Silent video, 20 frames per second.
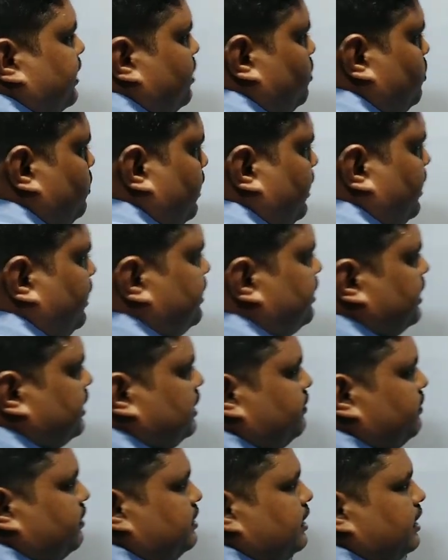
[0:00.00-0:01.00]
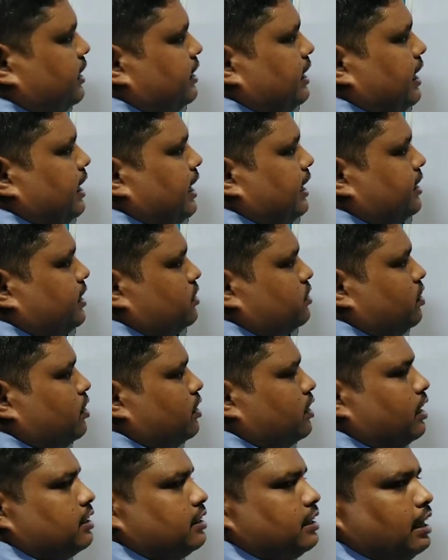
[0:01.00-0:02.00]
কিন্তু এখানে দেখতে পাচ্ছি এখানে একটা
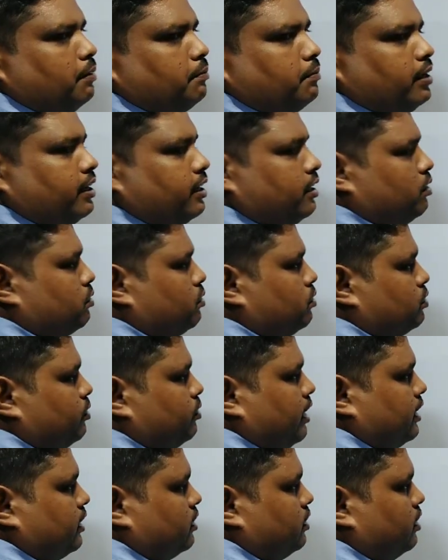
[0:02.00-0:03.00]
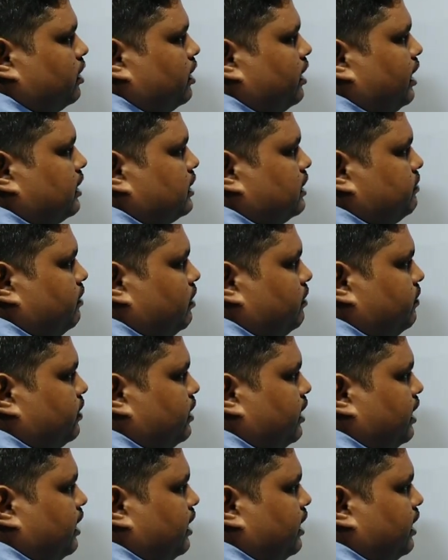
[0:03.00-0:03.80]
সংখ্যা তাই আমরা এখানে কোনো একটা সংখ্যা রাখতে পারবো